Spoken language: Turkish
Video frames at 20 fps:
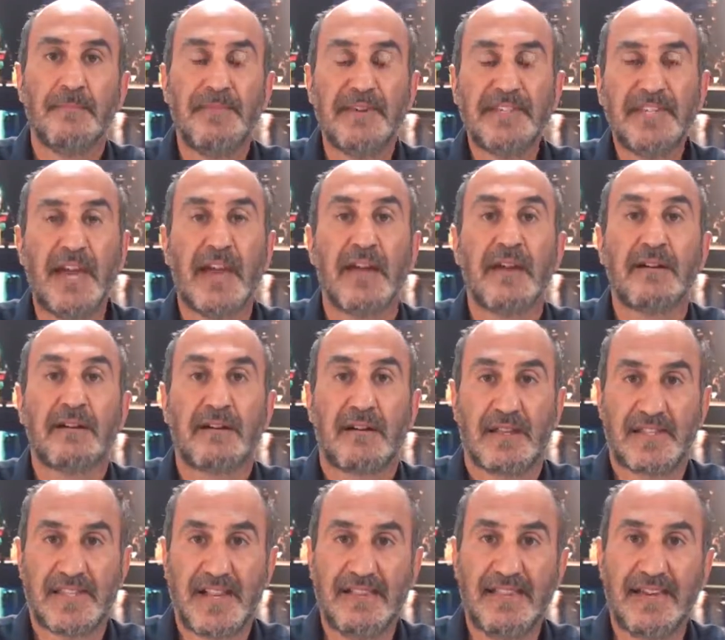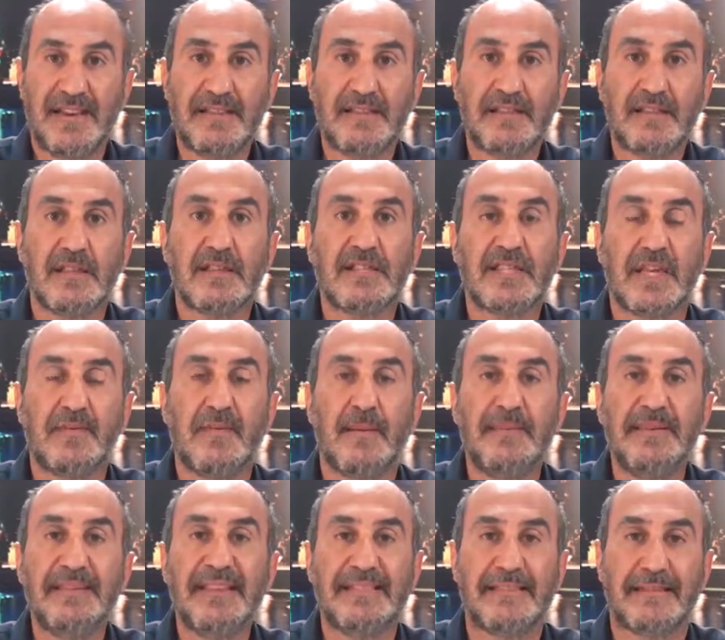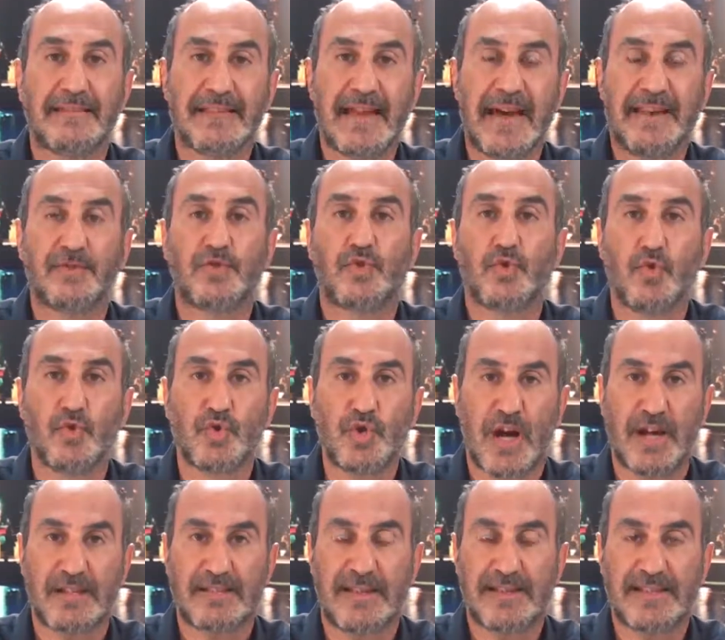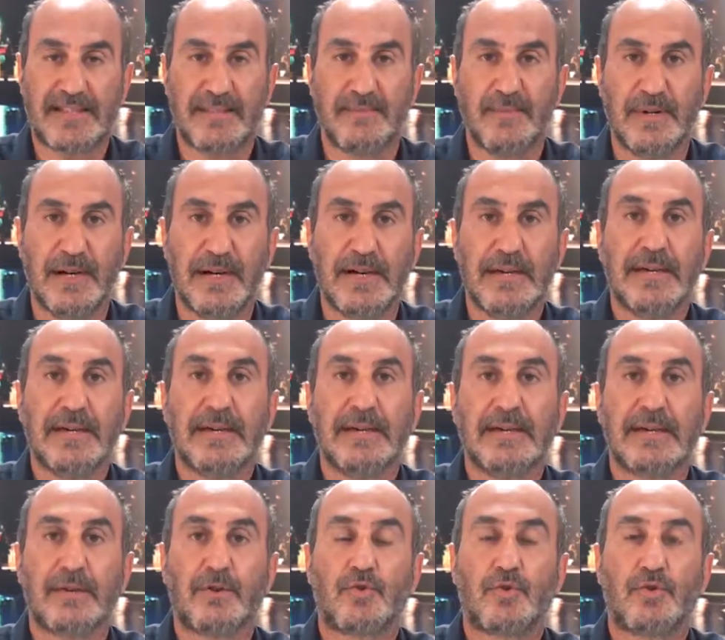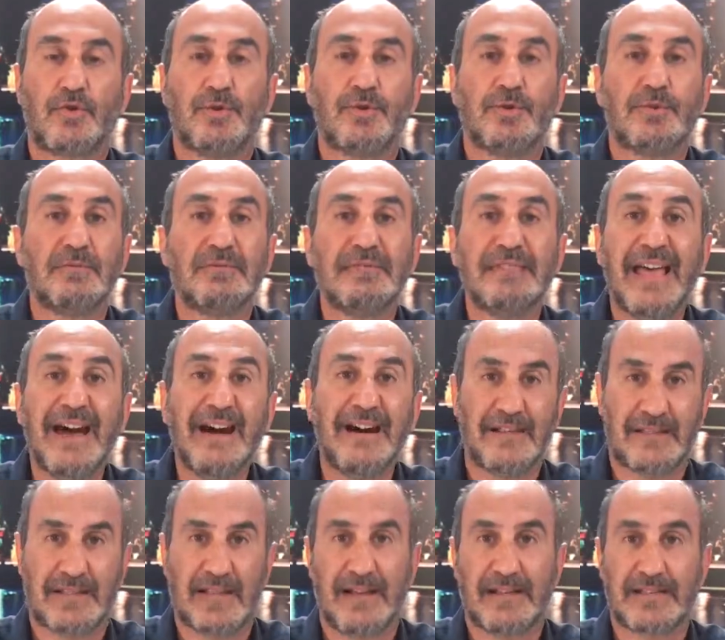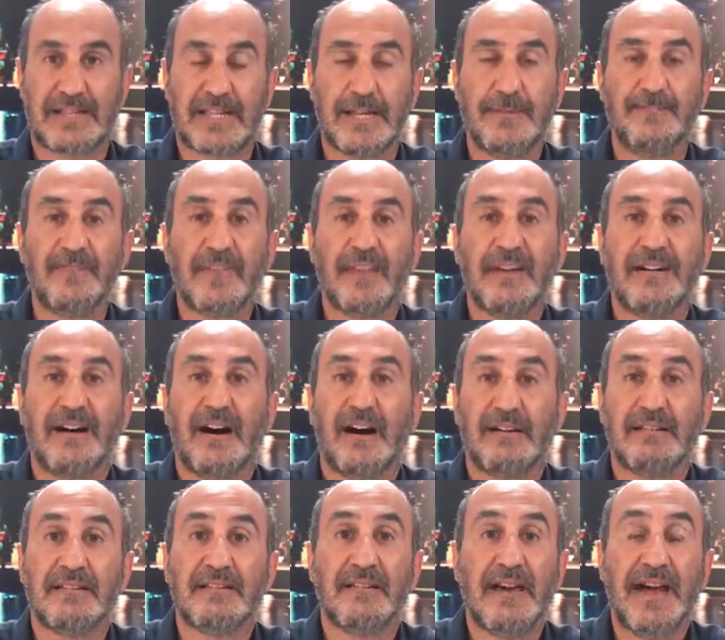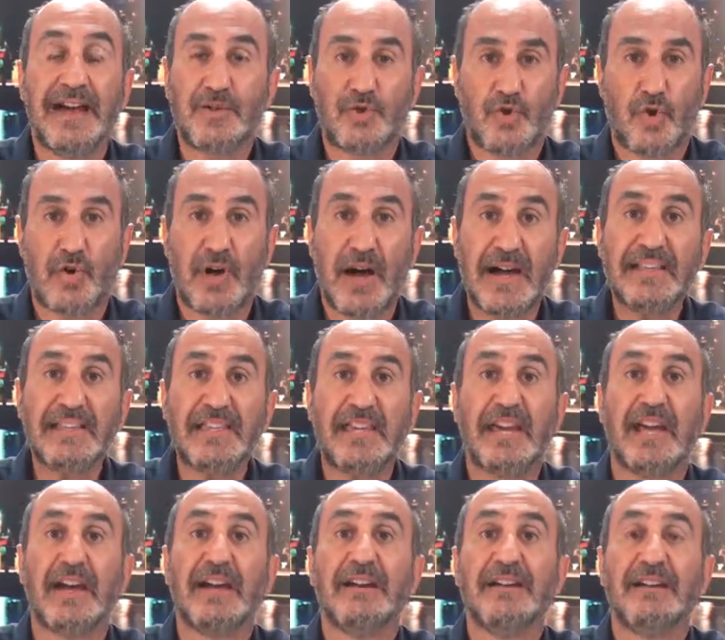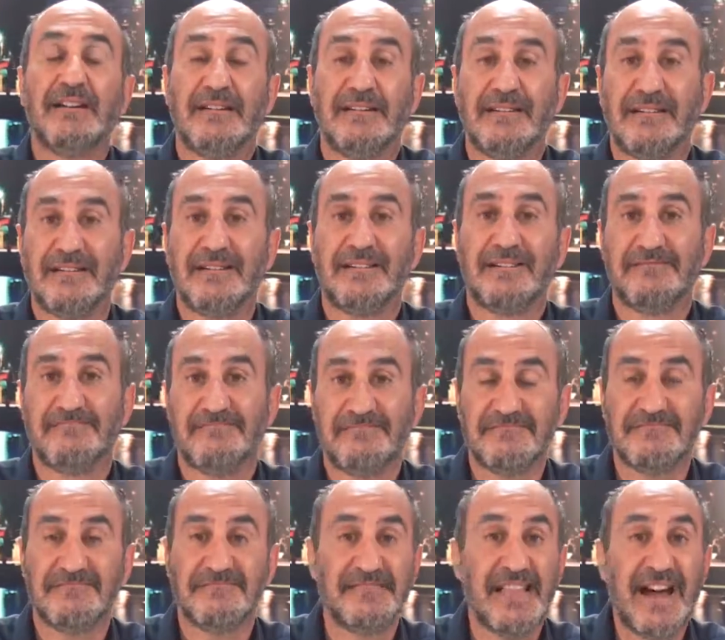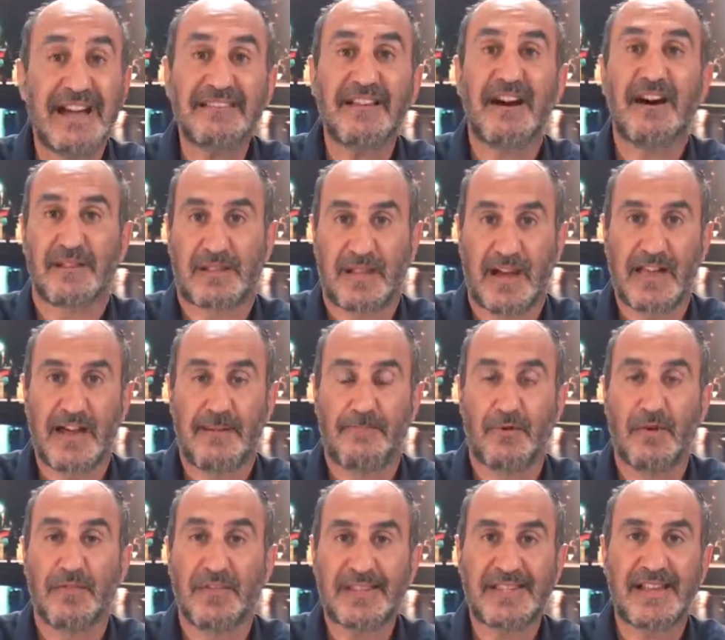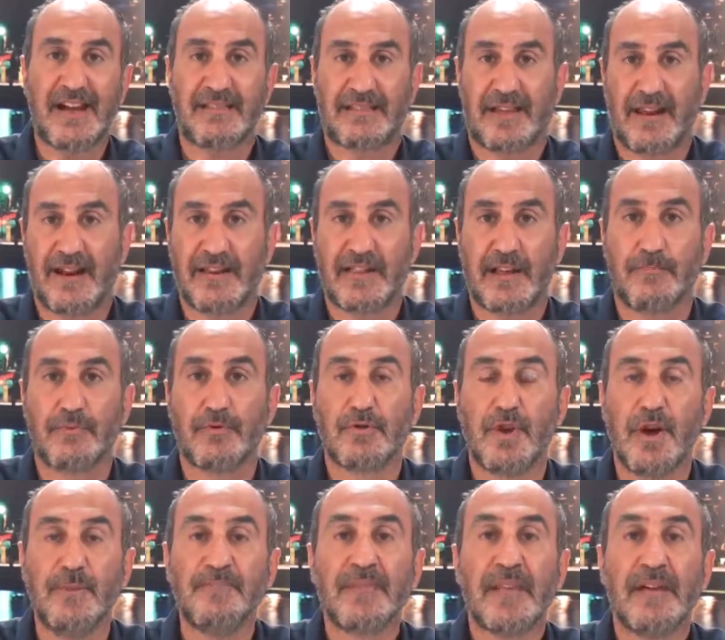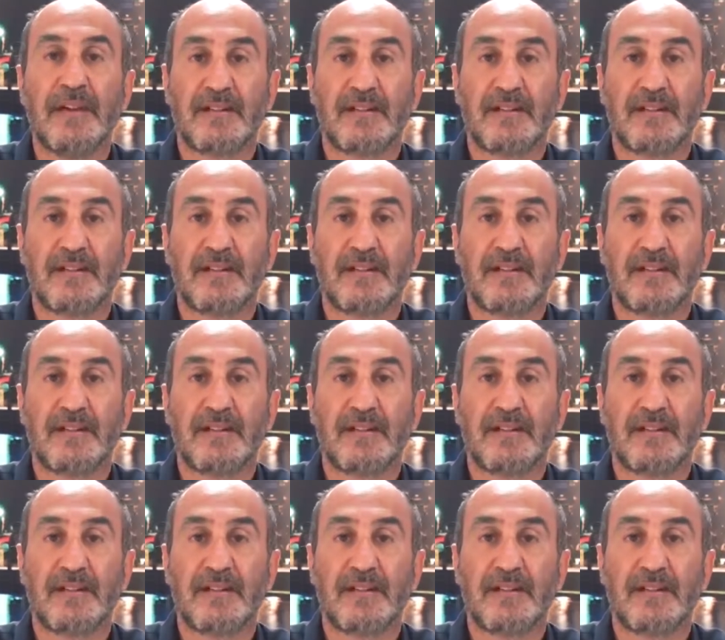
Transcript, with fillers: Peki kazaların sebebi nedir? Yani sürücü hatası mı, e, ne hatası, e, en çok hangi, e, nerede hata yapılıyor, nasıl hatalar yapılıyor?